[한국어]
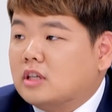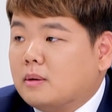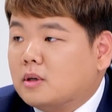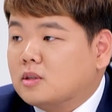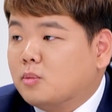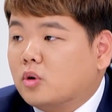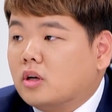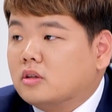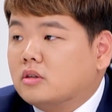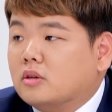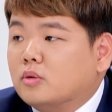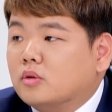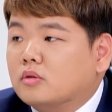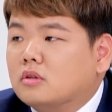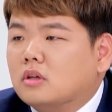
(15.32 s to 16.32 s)
이제 잡아서 뭐라
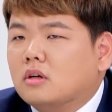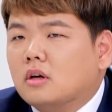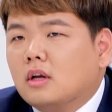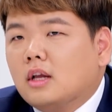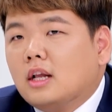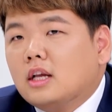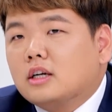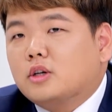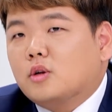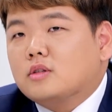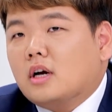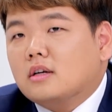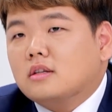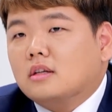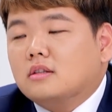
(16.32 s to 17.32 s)
하더라고요. 근데 그런
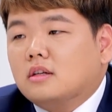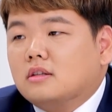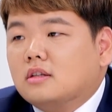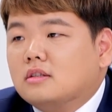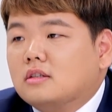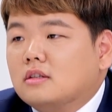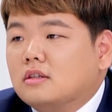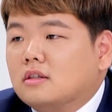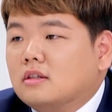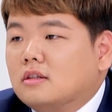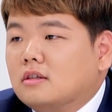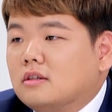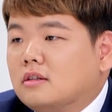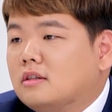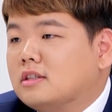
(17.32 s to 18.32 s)
상사들의 특징이
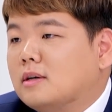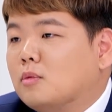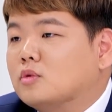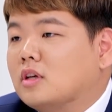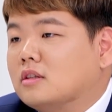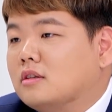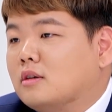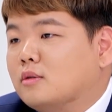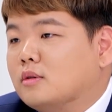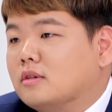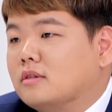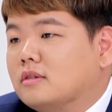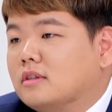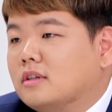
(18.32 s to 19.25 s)
일을 잘 못하더라고요.